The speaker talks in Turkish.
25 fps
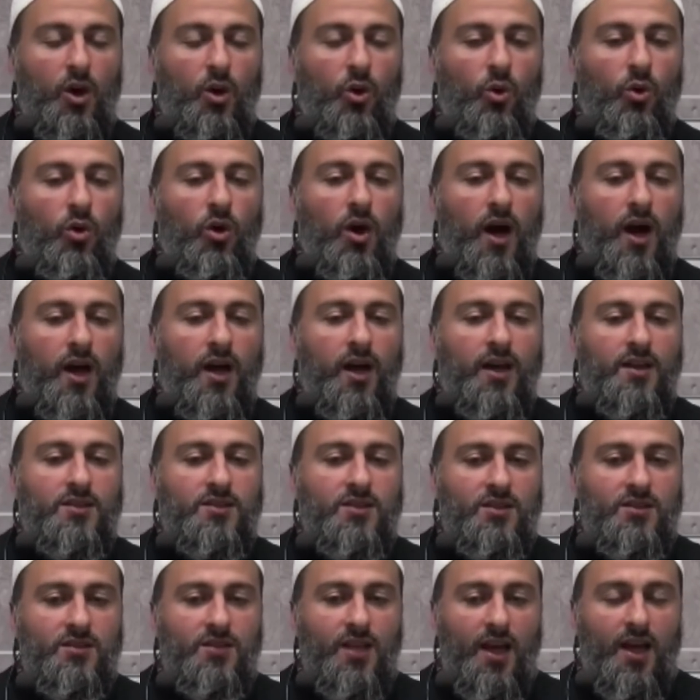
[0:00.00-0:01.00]
O
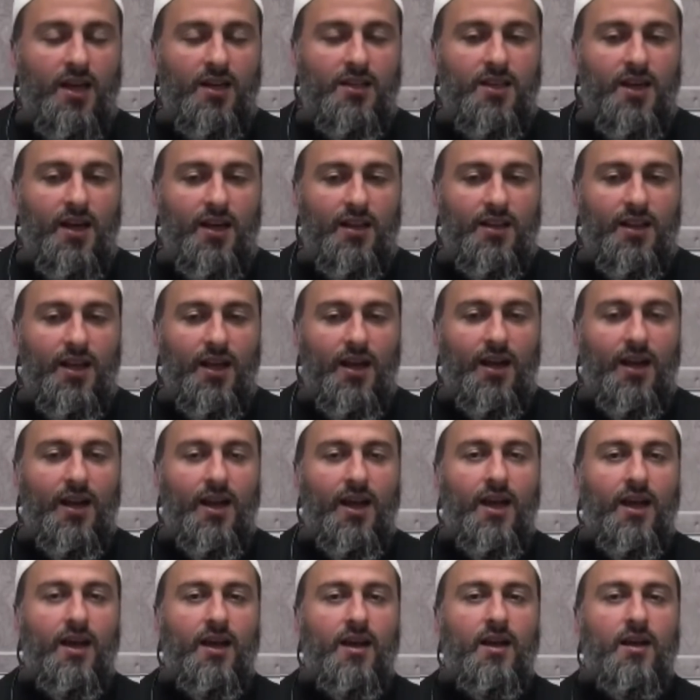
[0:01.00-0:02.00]
hayasız
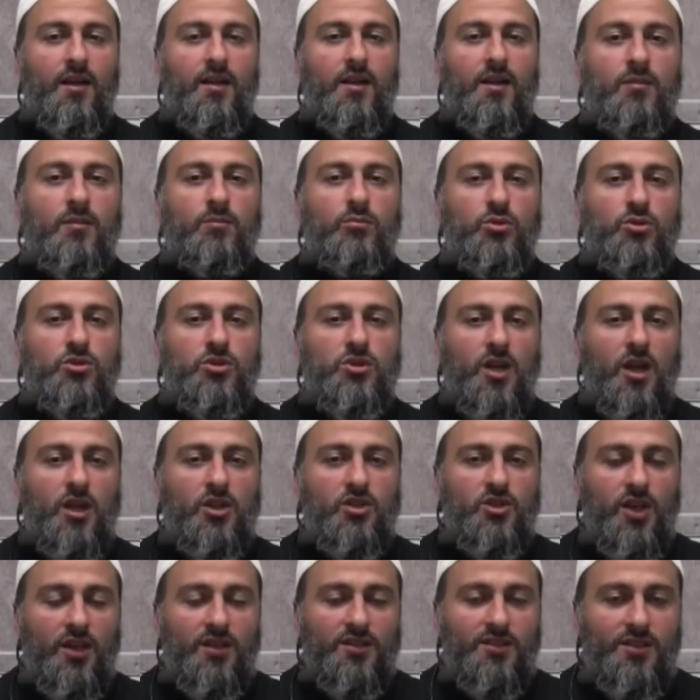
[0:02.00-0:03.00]
erkeklerle,
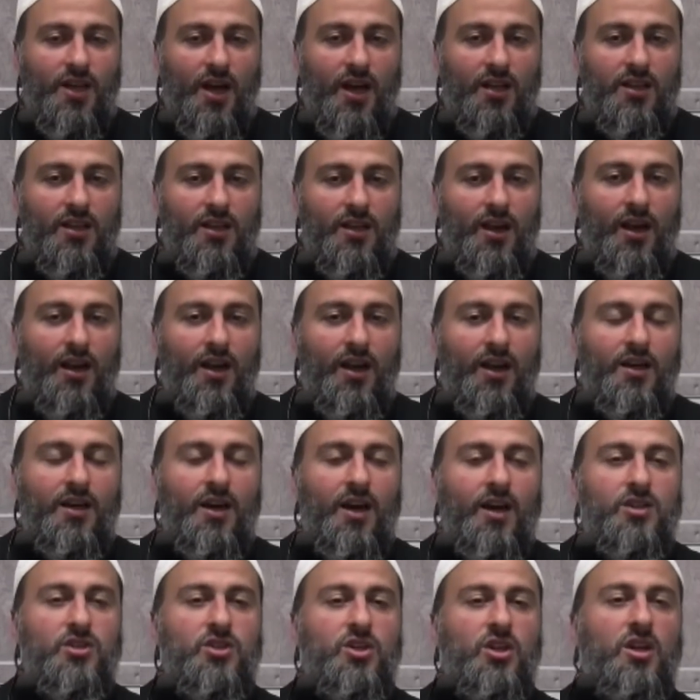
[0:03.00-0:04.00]
müstehcen sahnelerle
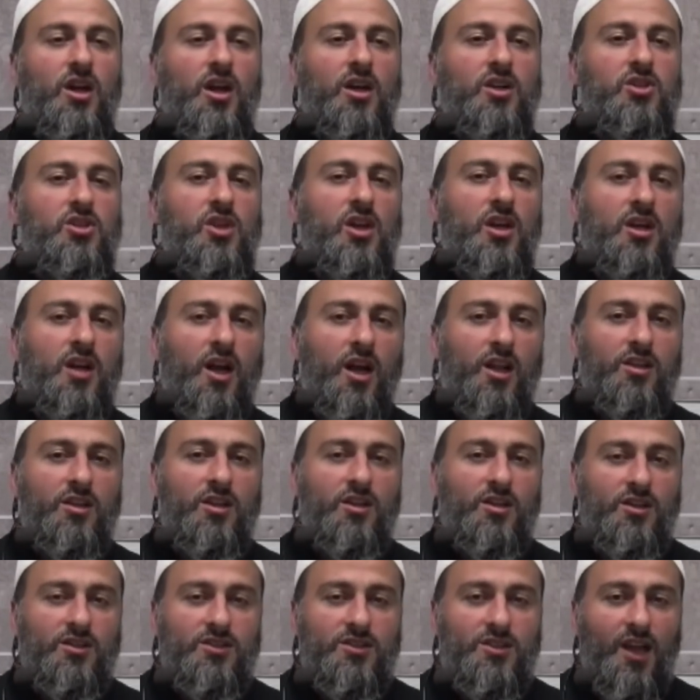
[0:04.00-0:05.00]
karşı karşıya
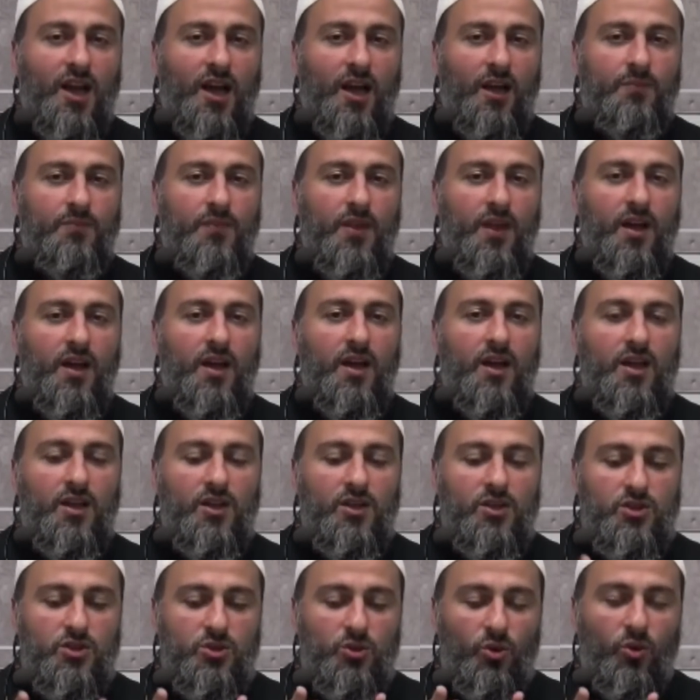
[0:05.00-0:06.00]
kaldığınızda
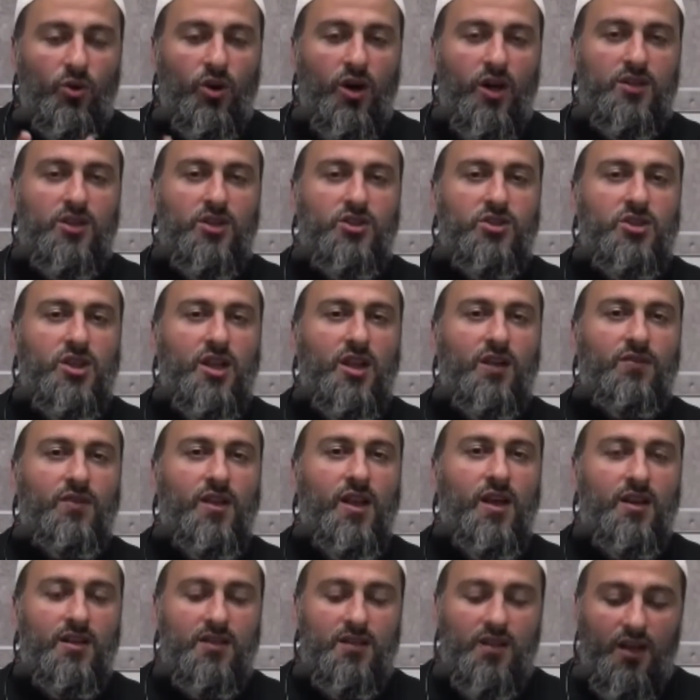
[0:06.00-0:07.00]
işte o hadis-i
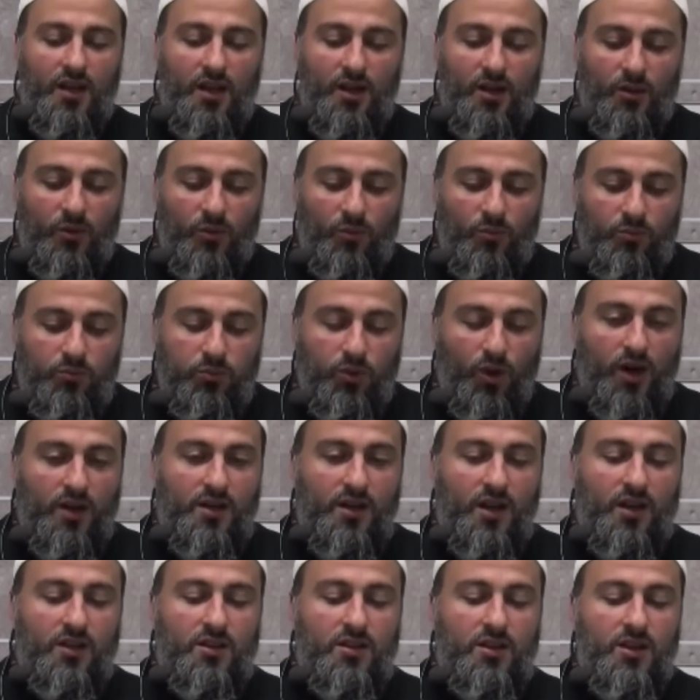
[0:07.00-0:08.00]
şerifler, bu
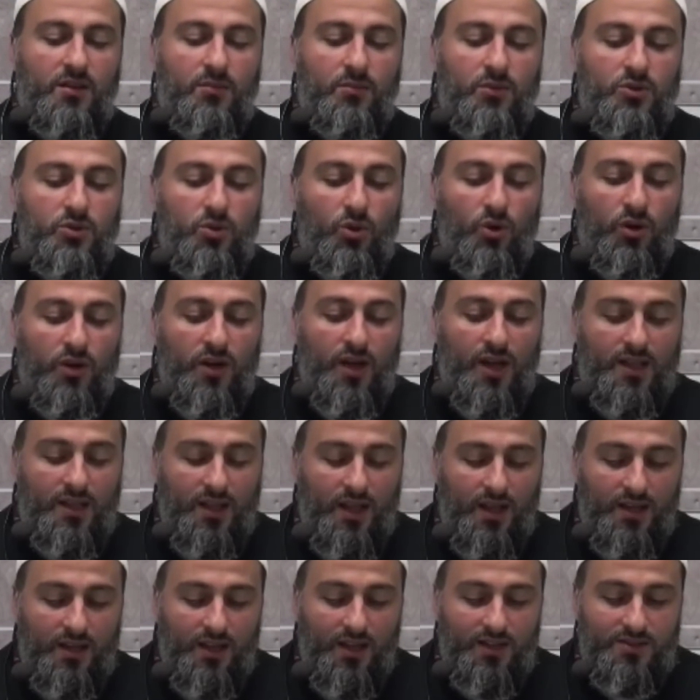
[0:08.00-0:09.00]
anlattığımız
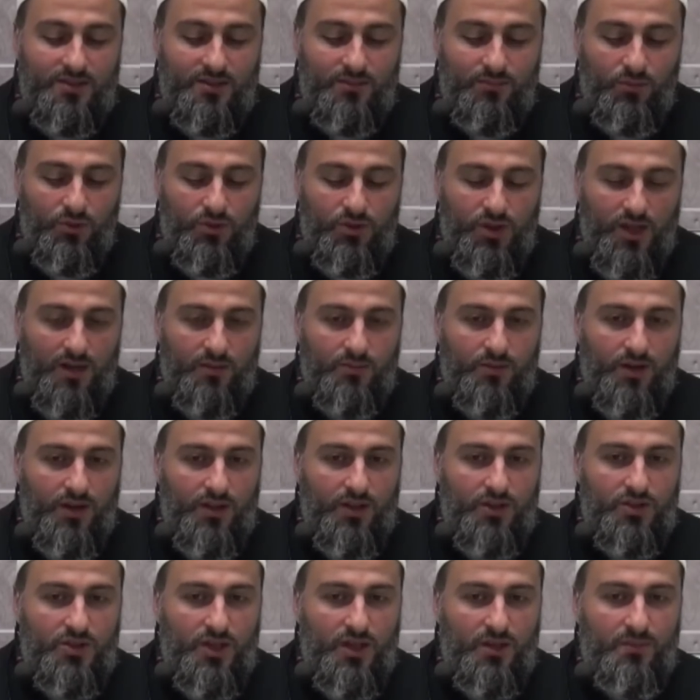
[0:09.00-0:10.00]
örnekler gelsin muhterem
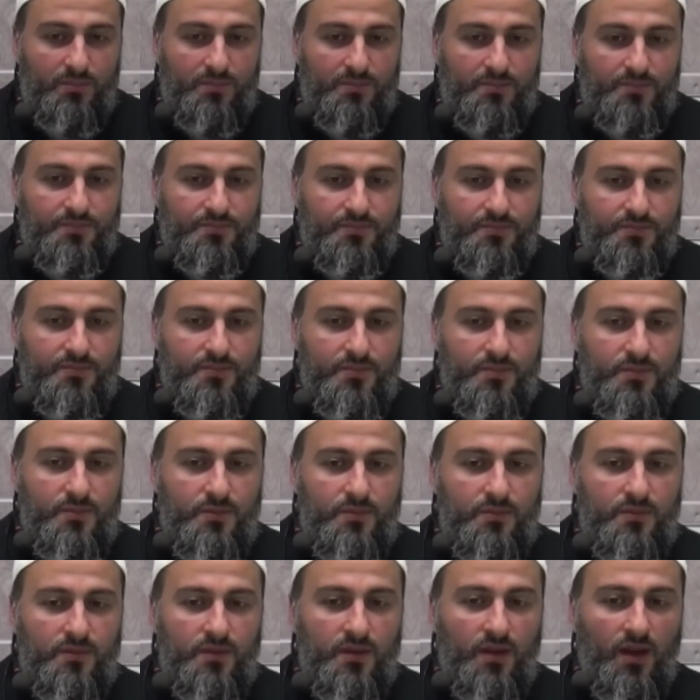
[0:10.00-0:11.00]
kardeşlerim.
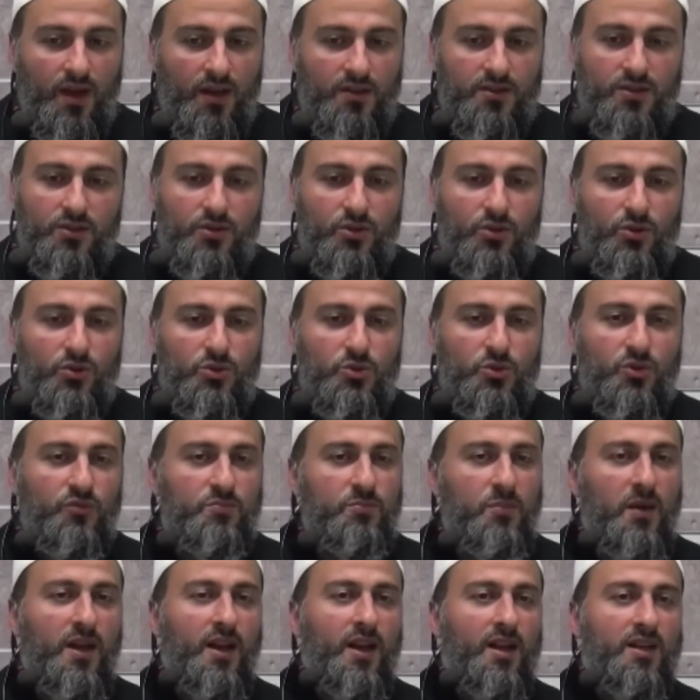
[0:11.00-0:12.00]
Hazreti Yusuf
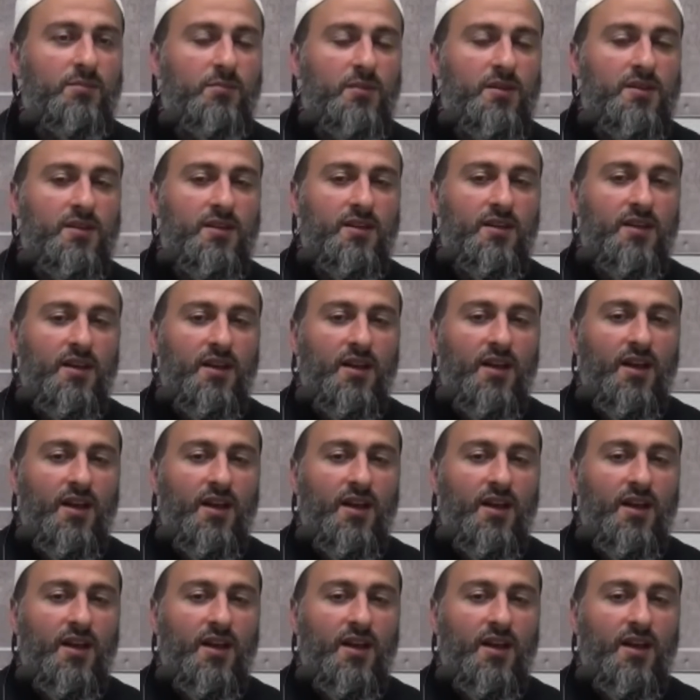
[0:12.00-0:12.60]
meyletmedi.